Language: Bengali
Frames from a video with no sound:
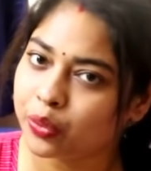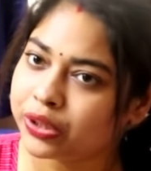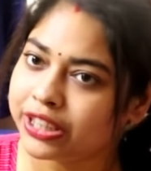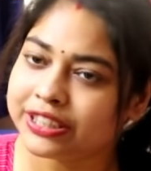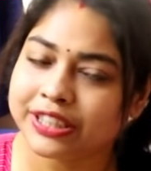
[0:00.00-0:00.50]
কোনো
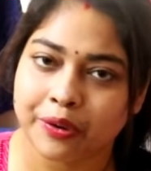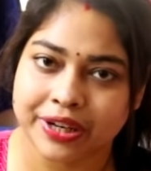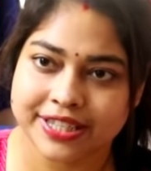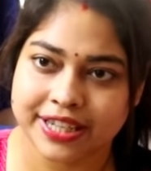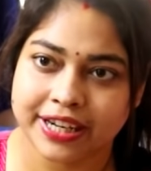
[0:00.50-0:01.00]
দিন যে
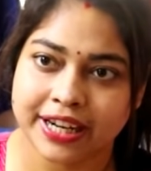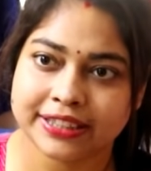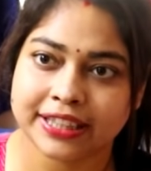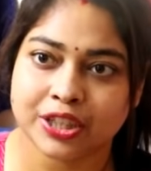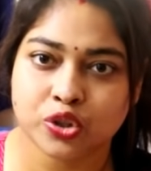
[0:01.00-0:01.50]
অনেক ছেলেরা
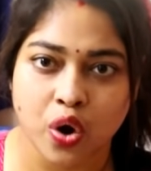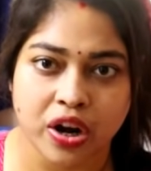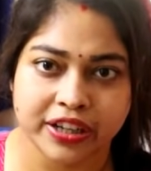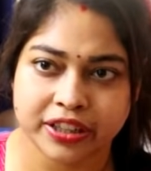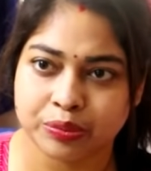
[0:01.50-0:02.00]
আছে তাদের শখ
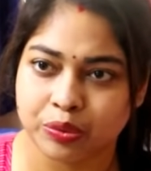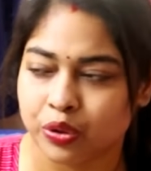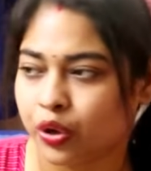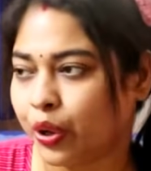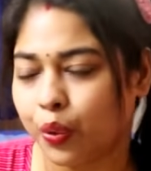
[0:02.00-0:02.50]
আল্লাদ
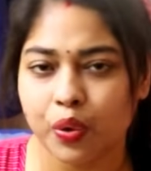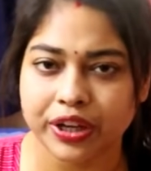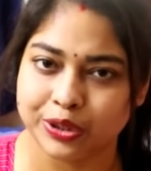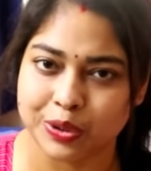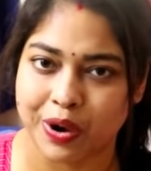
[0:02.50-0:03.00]
পূরণ করে ও
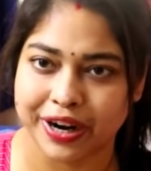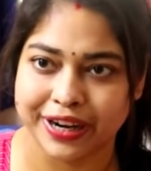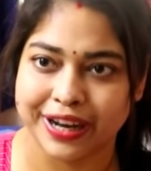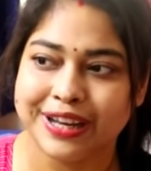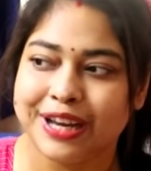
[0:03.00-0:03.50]
কিন্তু করে না